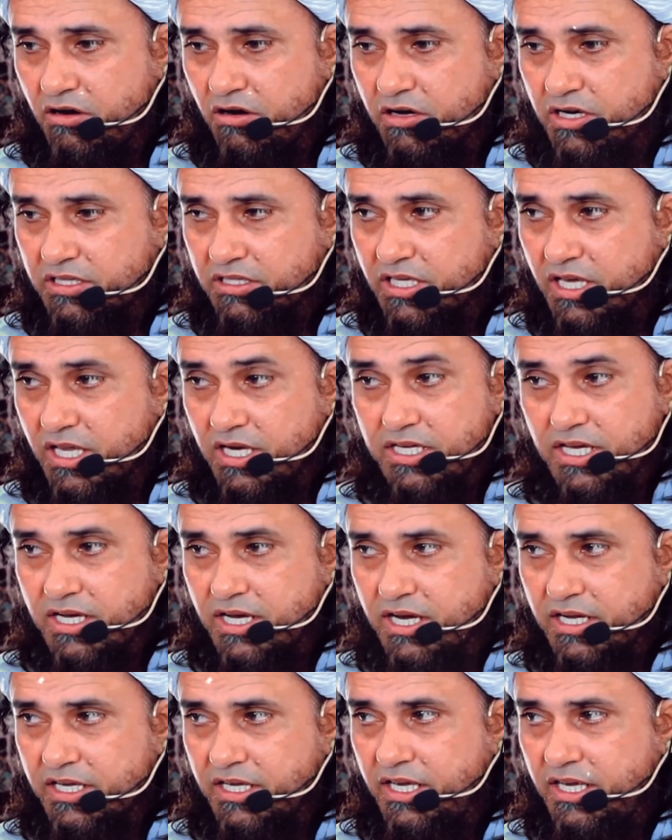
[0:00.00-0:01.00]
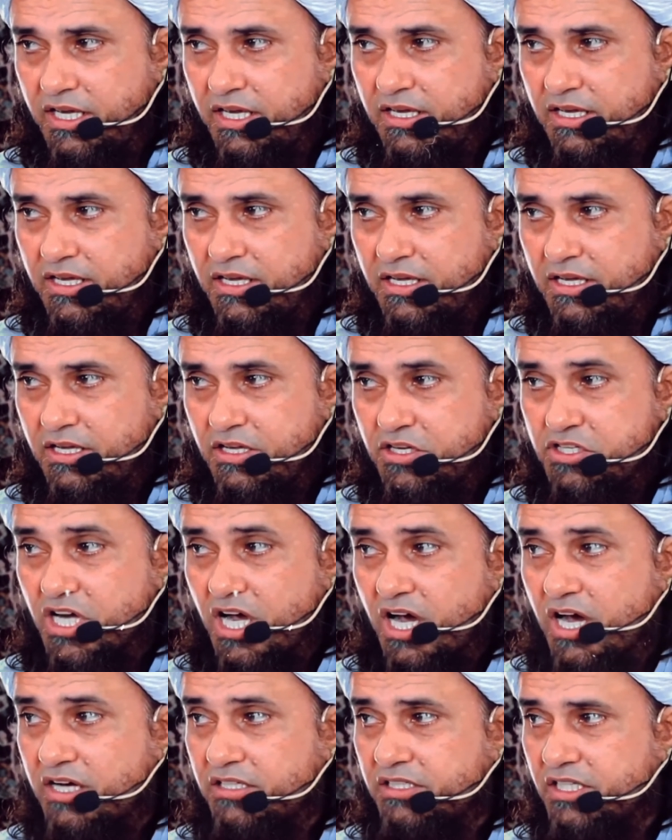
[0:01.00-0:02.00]
औरत के लिए घर की
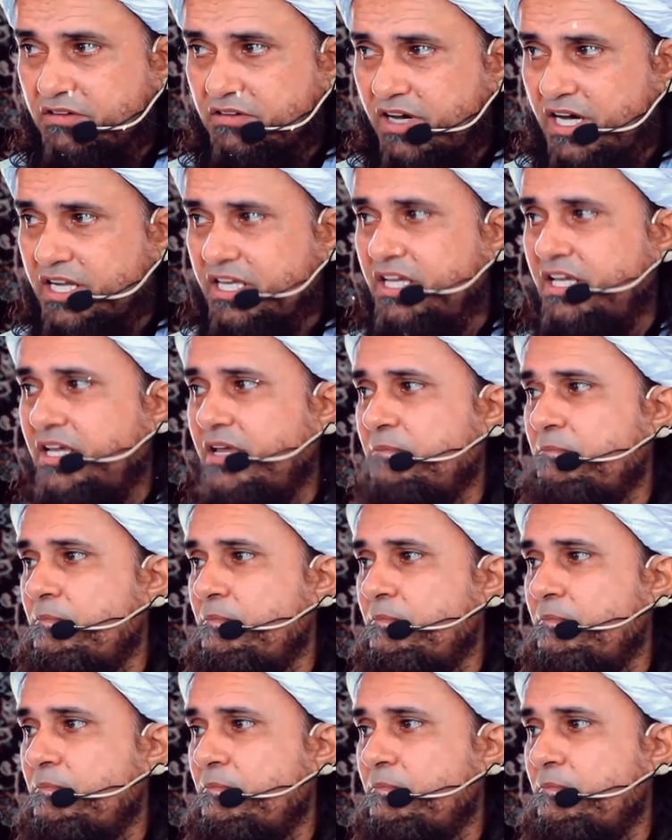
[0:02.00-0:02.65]
चार दीवारी